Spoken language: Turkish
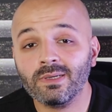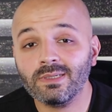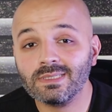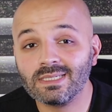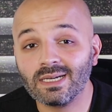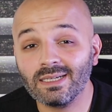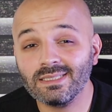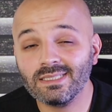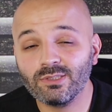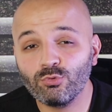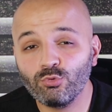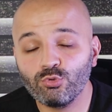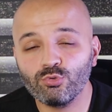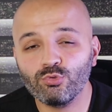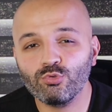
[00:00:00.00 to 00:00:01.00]
sadece
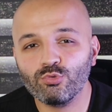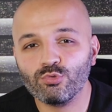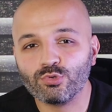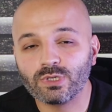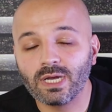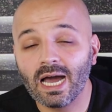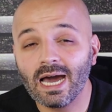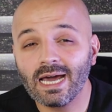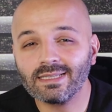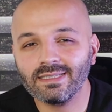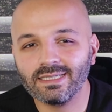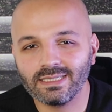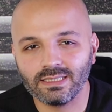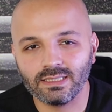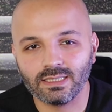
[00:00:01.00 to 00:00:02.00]
düşündüğünüz her
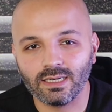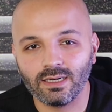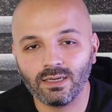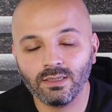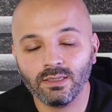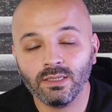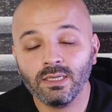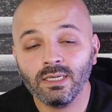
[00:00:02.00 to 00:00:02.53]
dakika